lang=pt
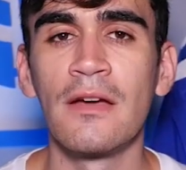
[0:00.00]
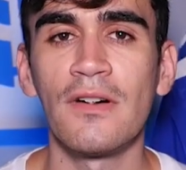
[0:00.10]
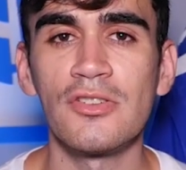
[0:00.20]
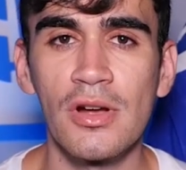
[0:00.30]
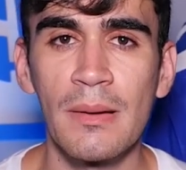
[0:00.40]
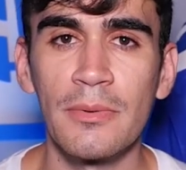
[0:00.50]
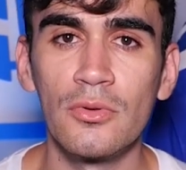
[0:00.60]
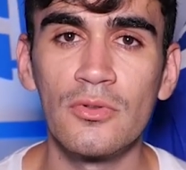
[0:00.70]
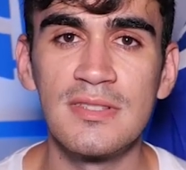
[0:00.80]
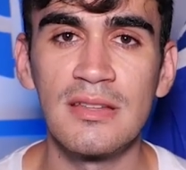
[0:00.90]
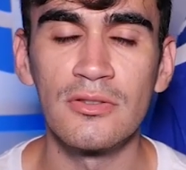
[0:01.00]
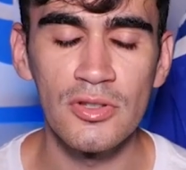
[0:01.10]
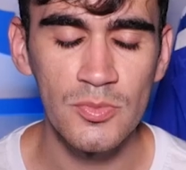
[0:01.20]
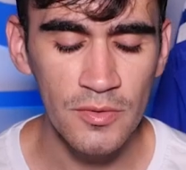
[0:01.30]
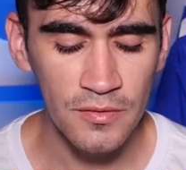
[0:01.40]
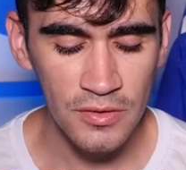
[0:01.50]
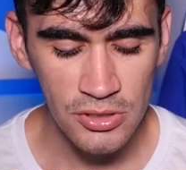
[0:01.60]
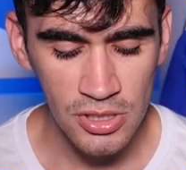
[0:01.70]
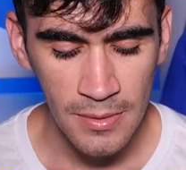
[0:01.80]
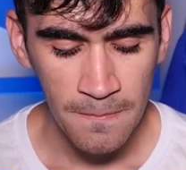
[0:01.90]
vai jogar pelo Cruzeiro em
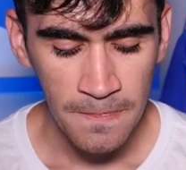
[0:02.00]
2020.